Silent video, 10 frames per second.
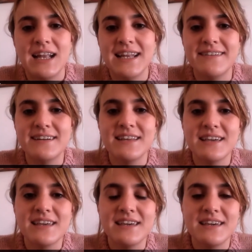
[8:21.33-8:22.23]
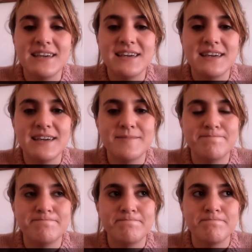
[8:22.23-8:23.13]
La verdad que
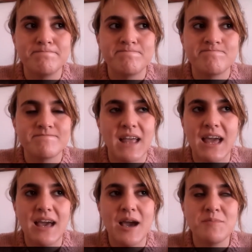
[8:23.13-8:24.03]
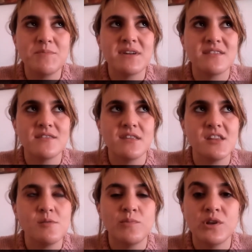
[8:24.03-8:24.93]
mm, a, mí me hace
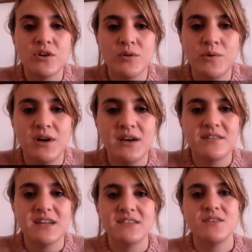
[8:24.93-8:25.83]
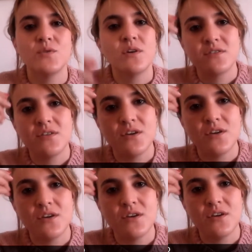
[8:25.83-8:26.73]
sentir muy incómoda estas
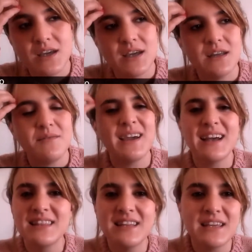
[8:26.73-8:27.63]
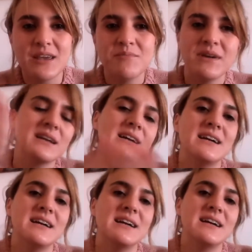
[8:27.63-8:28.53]
situaciones, eh, vengan de quien
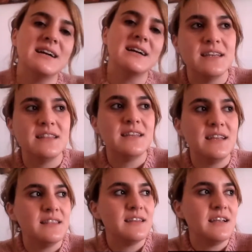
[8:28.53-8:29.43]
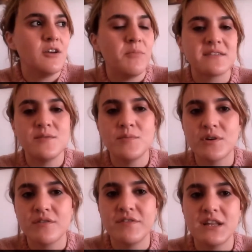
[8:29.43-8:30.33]
vengan, ¿eh? vengan de, los máximos
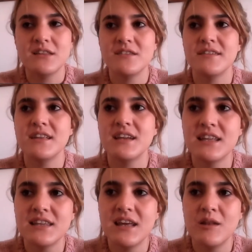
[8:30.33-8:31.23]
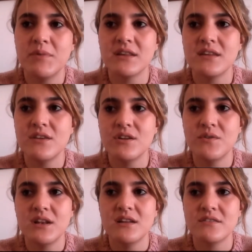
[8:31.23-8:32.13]
referentes y dirigentes del partido a
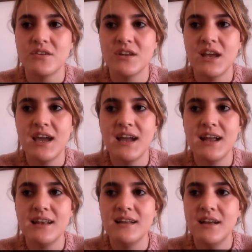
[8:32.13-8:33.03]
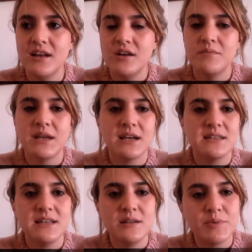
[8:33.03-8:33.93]
nivel nacional,
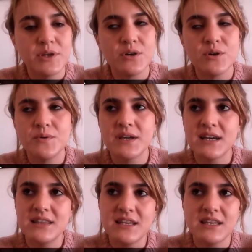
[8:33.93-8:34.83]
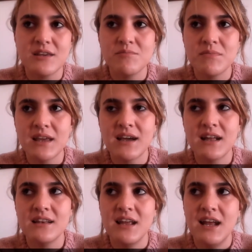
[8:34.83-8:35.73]
vengan del PRO, vengan de quien
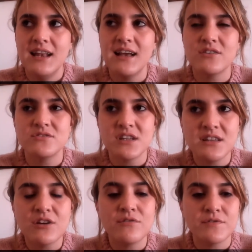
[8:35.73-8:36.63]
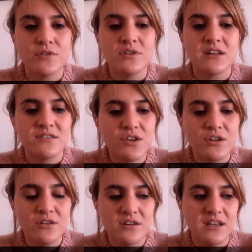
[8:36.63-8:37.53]
vengan. La constante
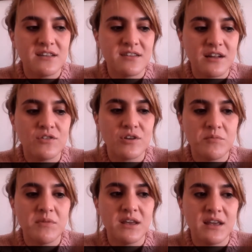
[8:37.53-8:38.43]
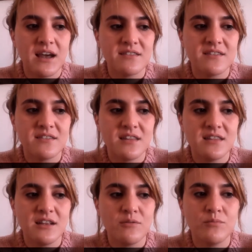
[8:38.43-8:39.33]
confrontación es algo que me hace
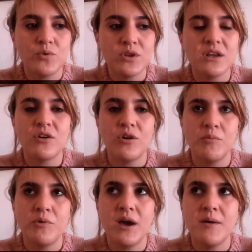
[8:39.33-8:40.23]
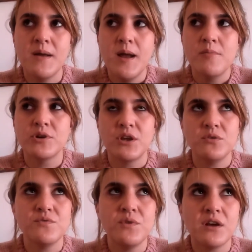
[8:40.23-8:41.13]
sentir muy incómoda, porque no
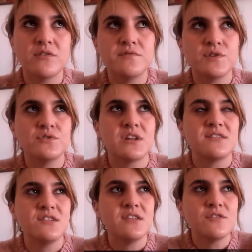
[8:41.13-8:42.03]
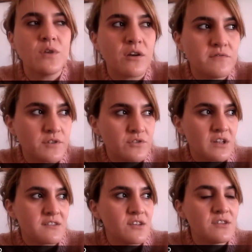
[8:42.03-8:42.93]
es una confrontación, si es una
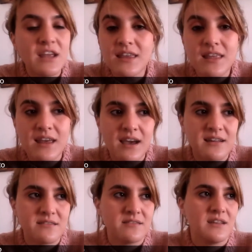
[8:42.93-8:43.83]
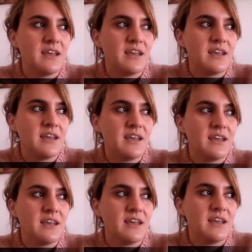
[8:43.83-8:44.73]
confrontación de ideas eh, y
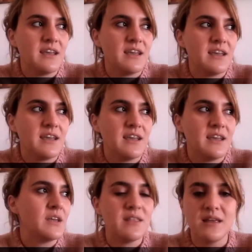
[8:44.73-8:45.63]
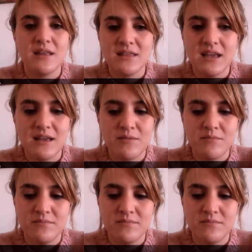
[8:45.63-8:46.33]
una confrontación de